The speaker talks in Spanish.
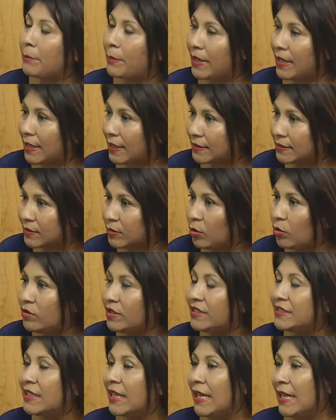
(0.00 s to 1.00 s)

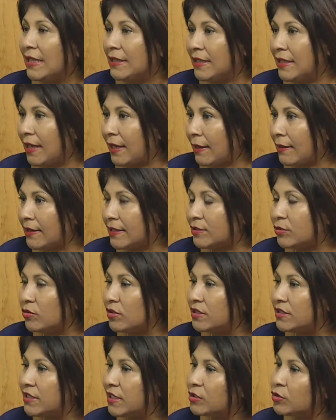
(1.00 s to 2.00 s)
implicaciones de las
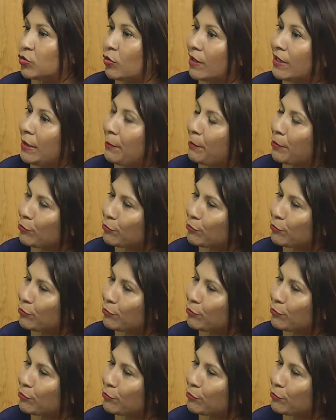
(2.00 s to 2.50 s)
relaciones sexuales,